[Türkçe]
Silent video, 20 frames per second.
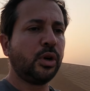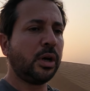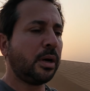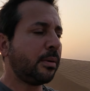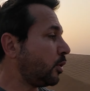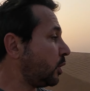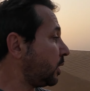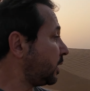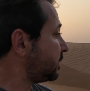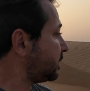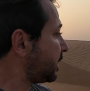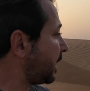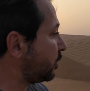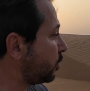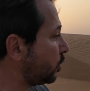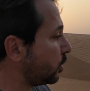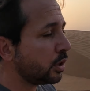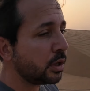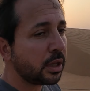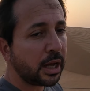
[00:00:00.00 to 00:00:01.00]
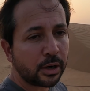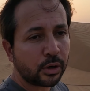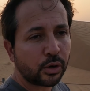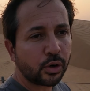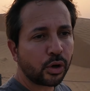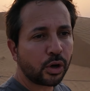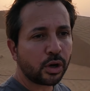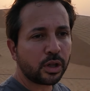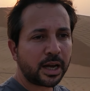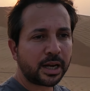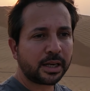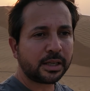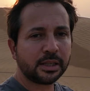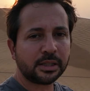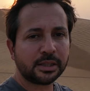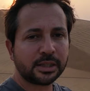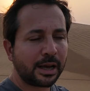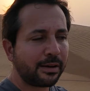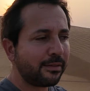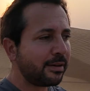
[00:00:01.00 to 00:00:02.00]
Buraya böyle tel örgüler koyuyorlar
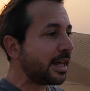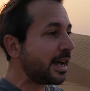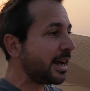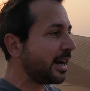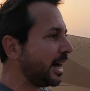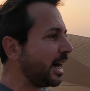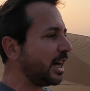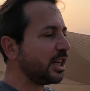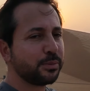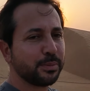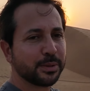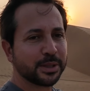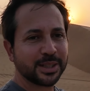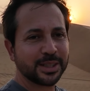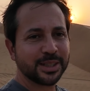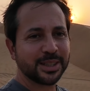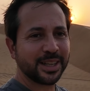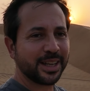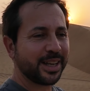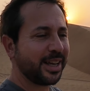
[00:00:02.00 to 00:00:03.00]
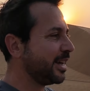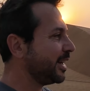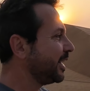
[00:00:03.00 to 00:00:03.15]
ki develer kaçmasın diye